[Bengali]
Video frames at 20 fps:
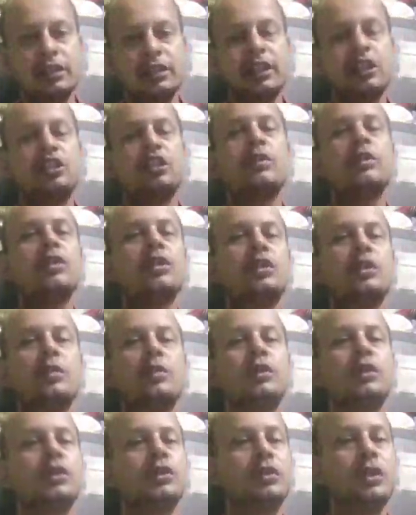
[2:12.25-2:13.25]
যে সমস্ত
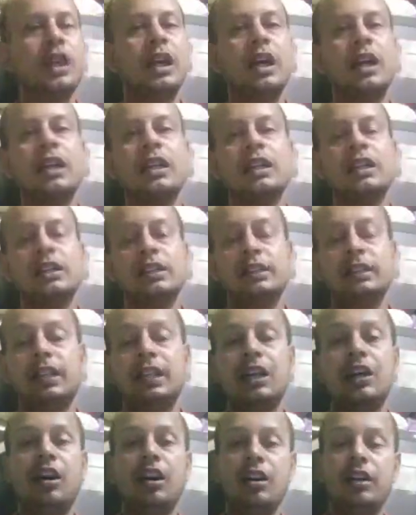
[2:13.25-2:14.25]
বন্ধুরা
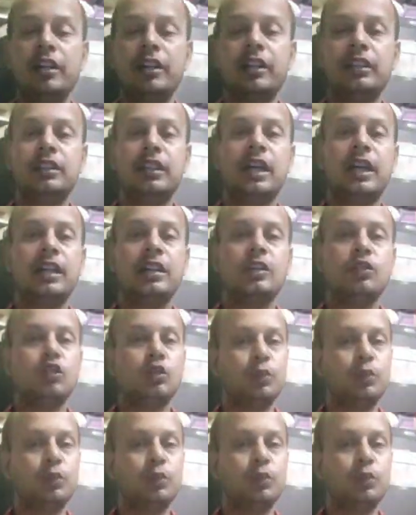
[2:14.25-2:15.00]
যারা অলরেডি ধান